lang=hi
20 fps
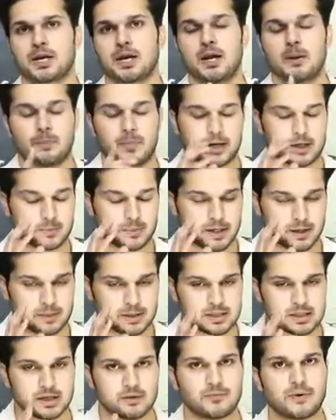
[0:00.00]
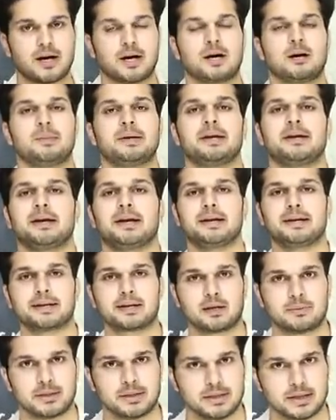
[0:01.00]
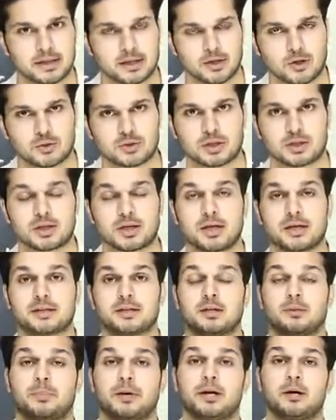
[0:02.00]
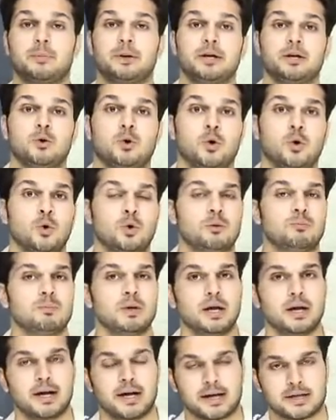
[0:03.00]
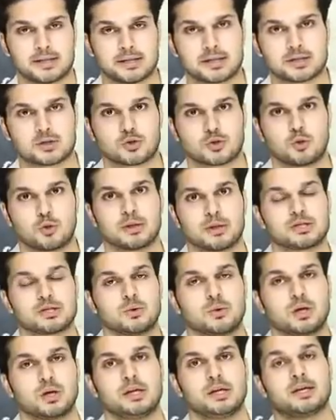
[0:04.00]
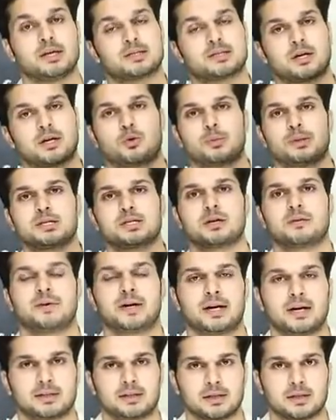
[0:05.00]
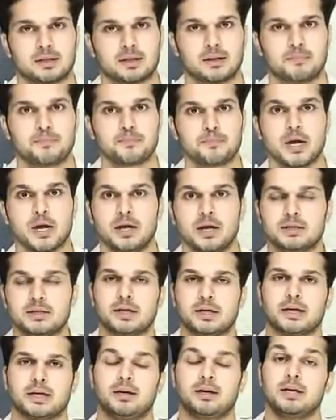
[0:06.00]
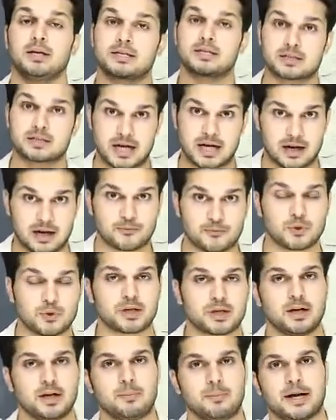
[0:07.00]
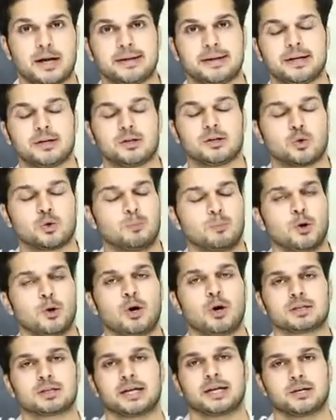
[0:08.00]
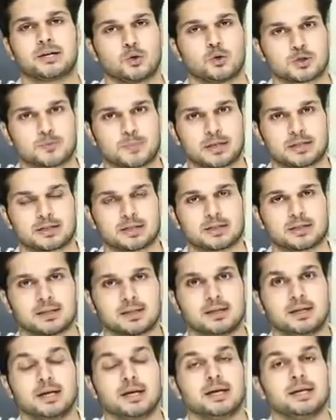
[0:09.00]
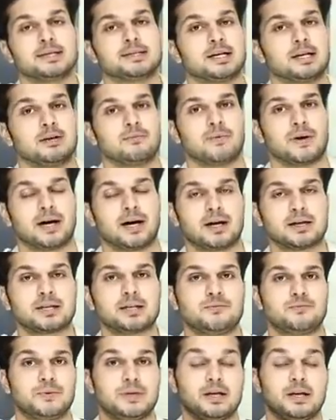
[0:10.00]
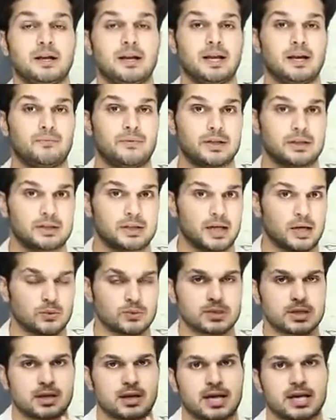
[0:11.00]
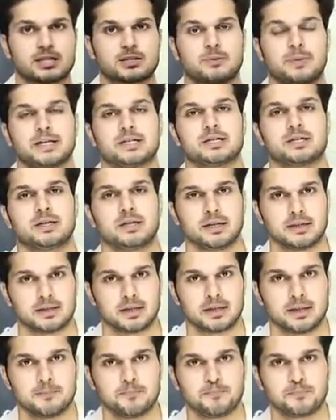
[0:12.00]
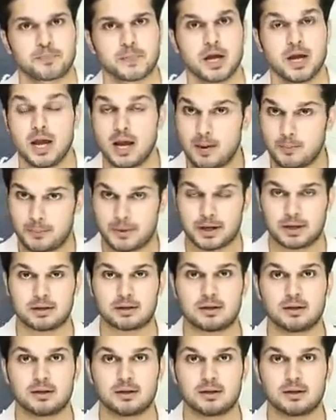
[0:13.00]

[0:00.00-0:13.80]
बट मेरे बच्चे वहां हमें रेंट का भी देखना होता था इतने बड़े बड़े हॉल एडजस्ट करो बच्चों के लिए हज़ारों बच्चा वहां आता था ठीक है स्टाफ उनके लिए मेंटेन करो बहुत हाई कॉस्ट पड़ता था इसलिए वहां की फ़ी इलेवन थाउजेंड लास्ट बैच की रही थी पर